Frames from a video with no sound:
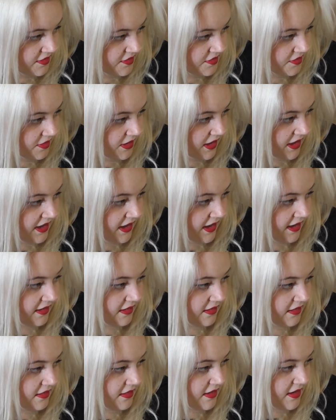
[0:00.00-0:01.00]
So, naja,
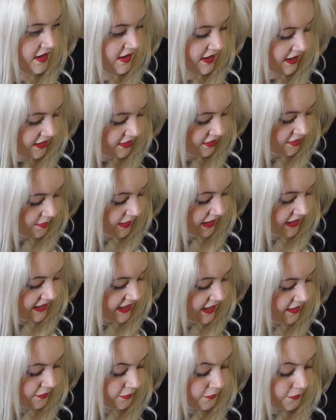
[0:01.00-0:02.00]
ne? Also ich meine,
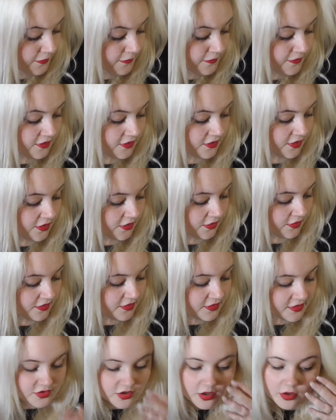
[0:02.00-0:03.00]
klar, für 15 Euro
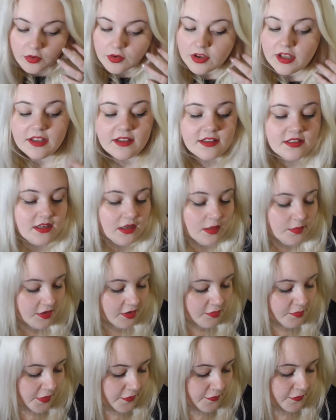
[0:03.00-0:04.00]
ist das schon okay. Ich glaube,
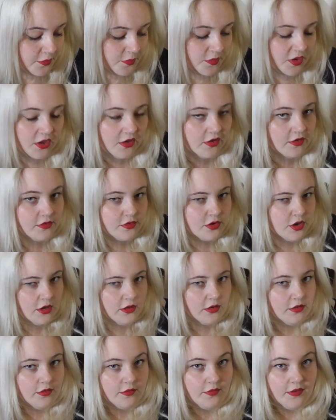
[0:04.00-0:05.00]
das Parfüm hier kostet
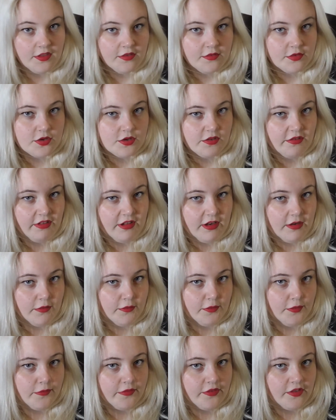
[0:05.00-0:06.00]
schon irgendwas zwischen 10 und
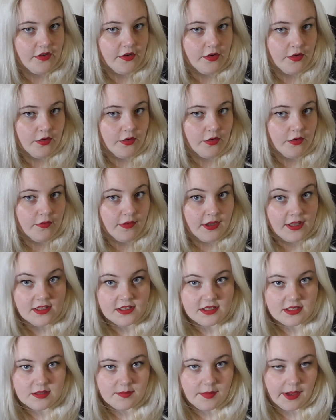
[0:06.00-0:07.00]
15 Euro, weiß
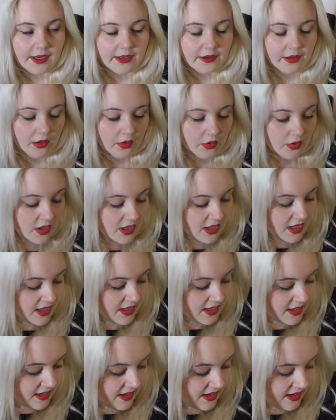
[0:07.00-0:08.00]
ich nicht mehr genau.
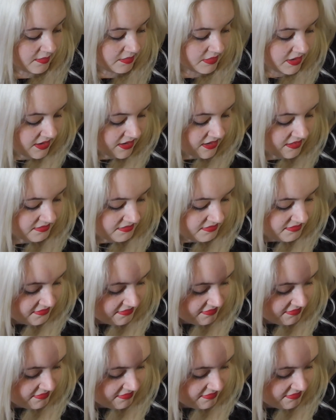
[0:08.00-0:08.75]
Aber